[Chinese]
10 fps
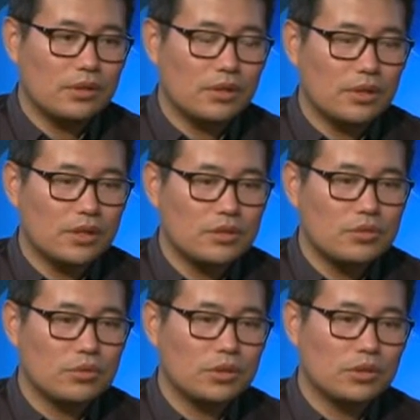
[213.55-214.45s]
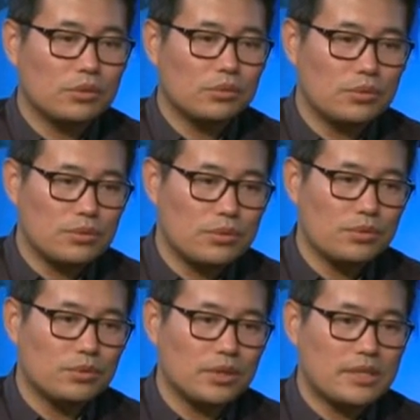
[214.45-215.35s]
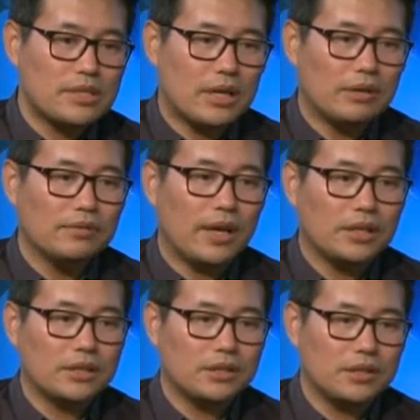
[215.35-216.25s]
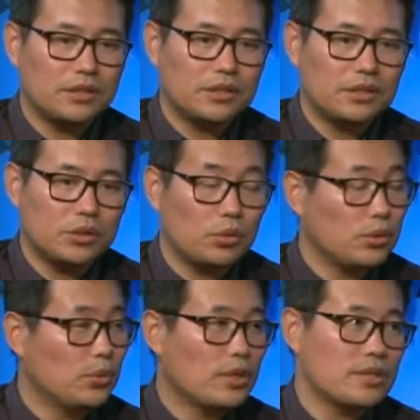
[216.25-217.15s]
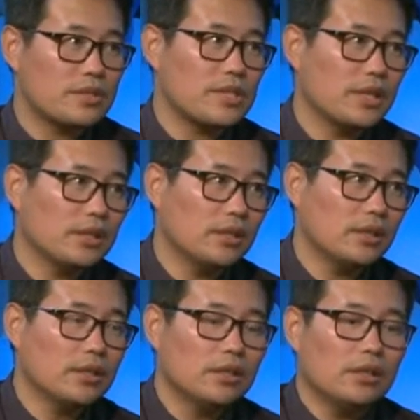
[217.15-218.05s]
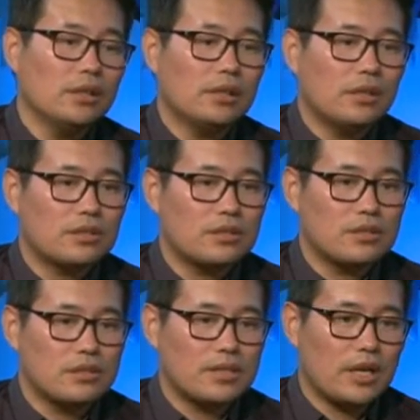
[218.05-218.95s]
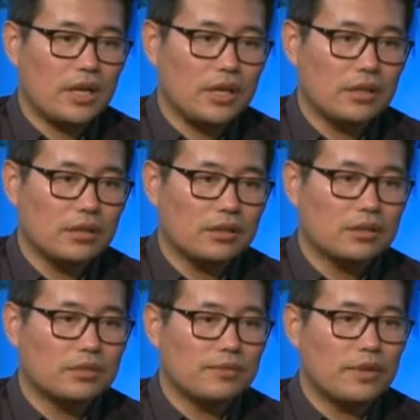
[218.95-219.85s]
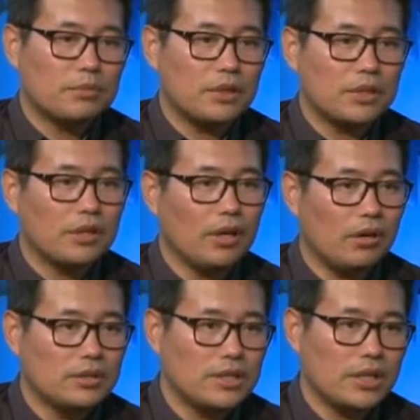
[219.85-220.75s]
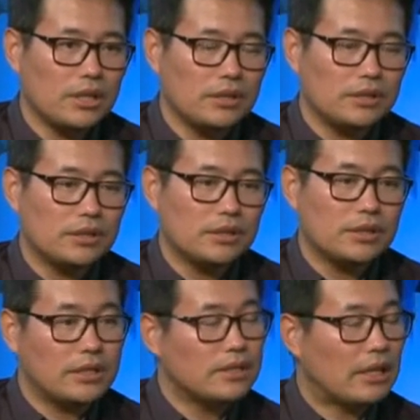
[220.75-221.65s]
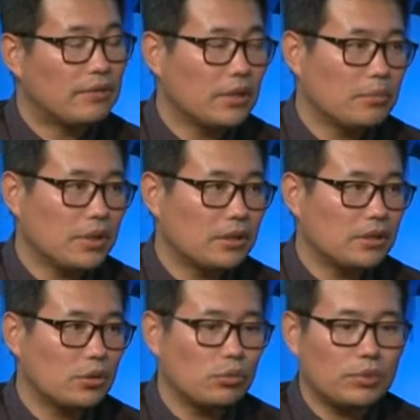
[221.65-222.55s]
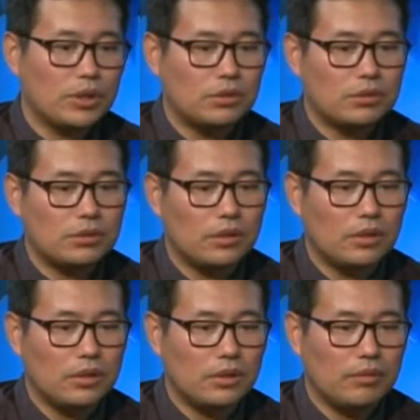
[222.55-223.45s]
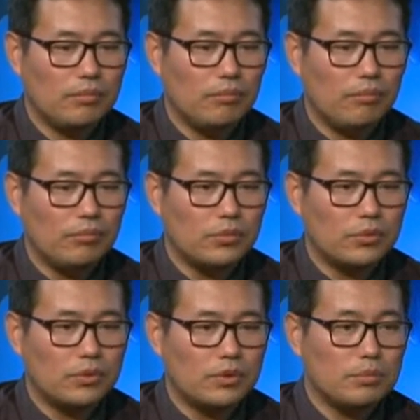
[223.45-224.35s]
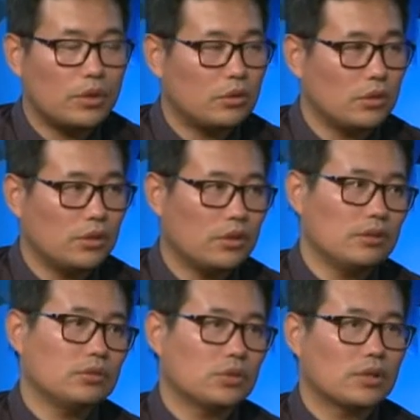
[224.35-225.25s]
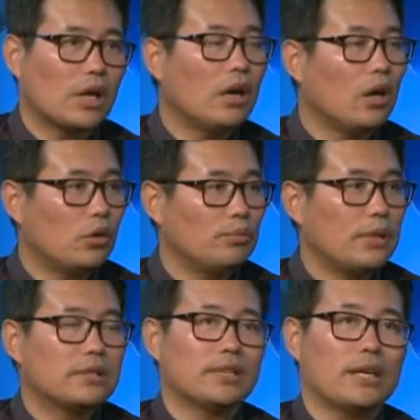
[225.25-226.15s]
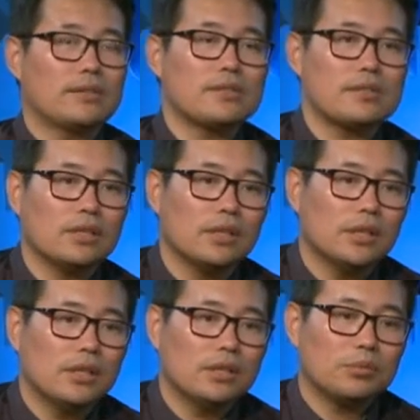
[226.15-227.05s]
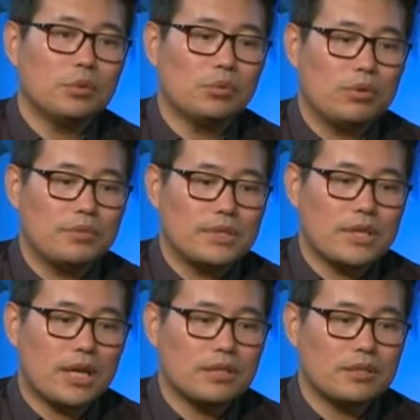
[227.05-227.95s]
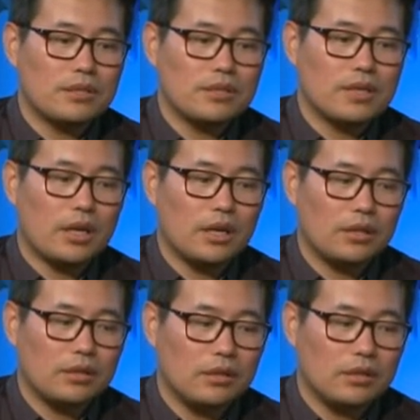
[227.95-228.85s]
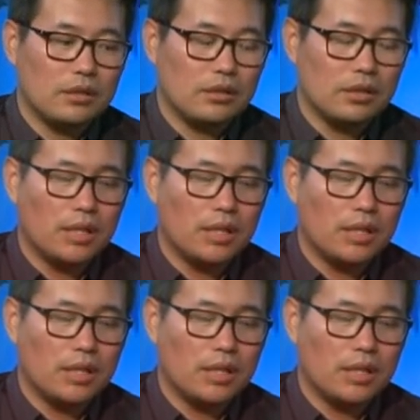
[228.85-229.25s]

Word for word: 呃，制作一个舞剧的想法呢，已经有一段时间了。是。呃，只是在各个方面的条件以及题材方面呢，都没有呃那么的就刚好碰在一起。那么我们在其实，在呃